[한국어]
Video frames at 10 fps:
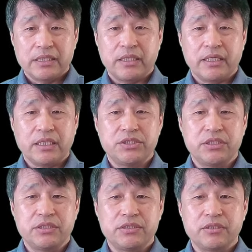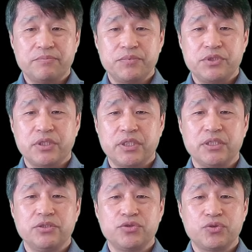그러니까
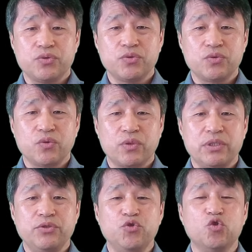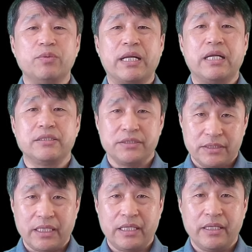직접적인 충돌을 유발할 것이다.